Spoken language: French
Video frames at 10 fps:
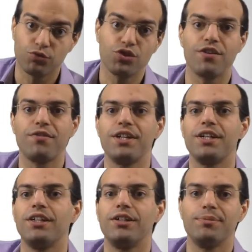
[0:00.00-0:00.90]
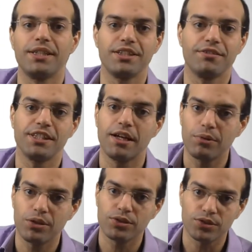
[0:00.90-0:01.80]
Vous avez euh, bien
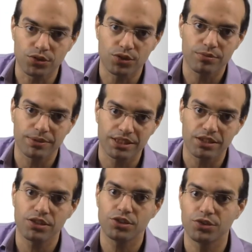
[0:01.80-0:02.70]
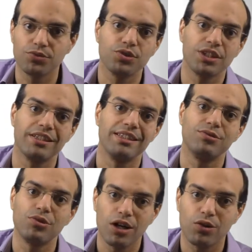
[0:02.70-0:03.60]
évidemment d'autres méthodes que vous allez
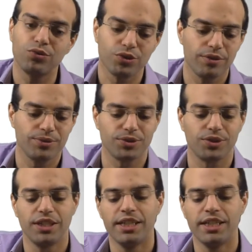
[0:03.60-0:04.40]
voir au fur et à mesure